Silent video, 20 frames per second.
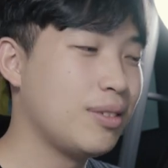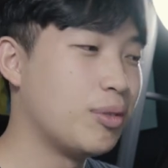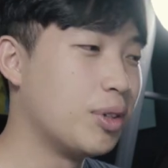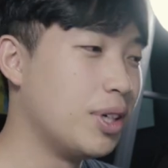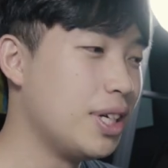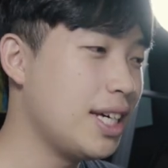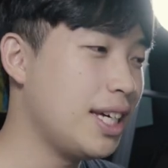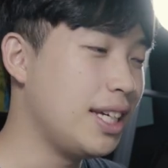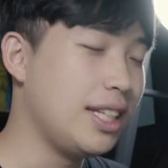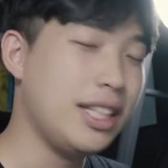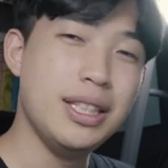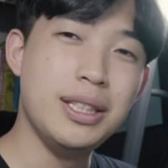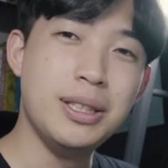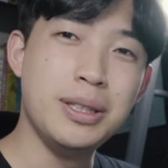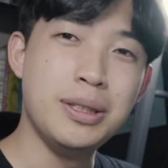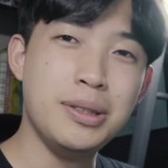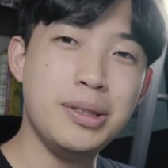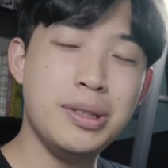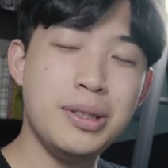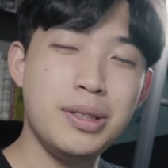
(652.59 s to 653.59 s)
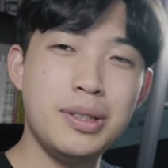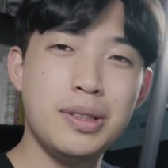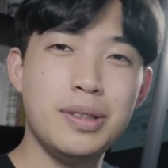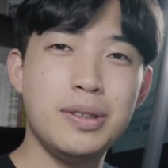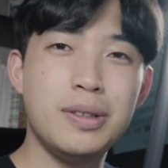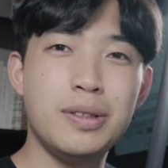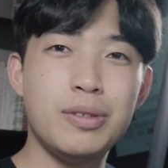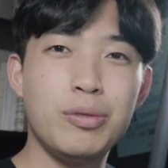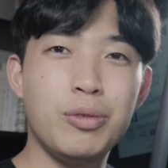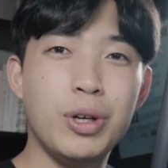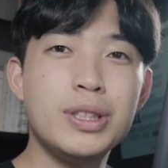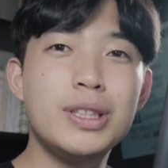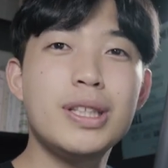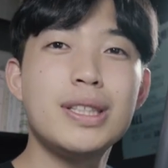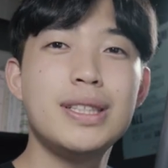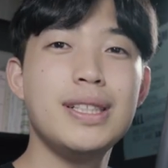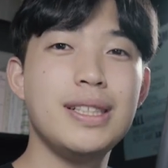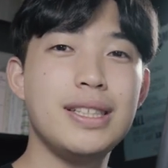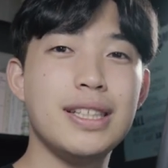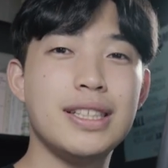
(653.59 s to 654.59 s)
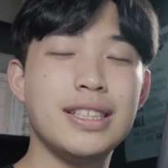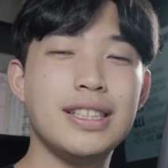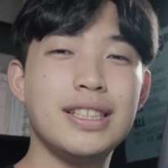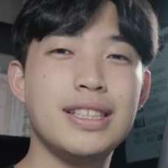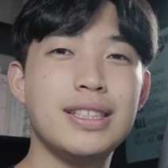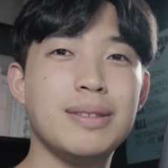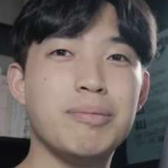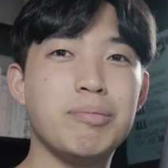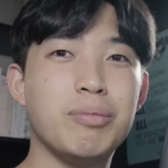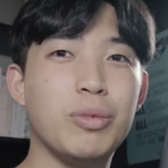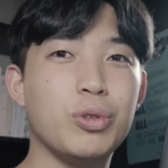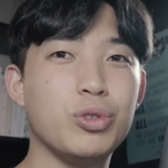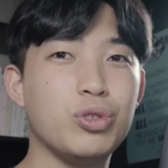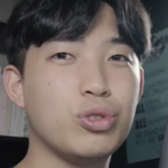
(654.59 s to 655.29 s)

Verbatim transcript: 원래 이 원서 쓸 때는 뭐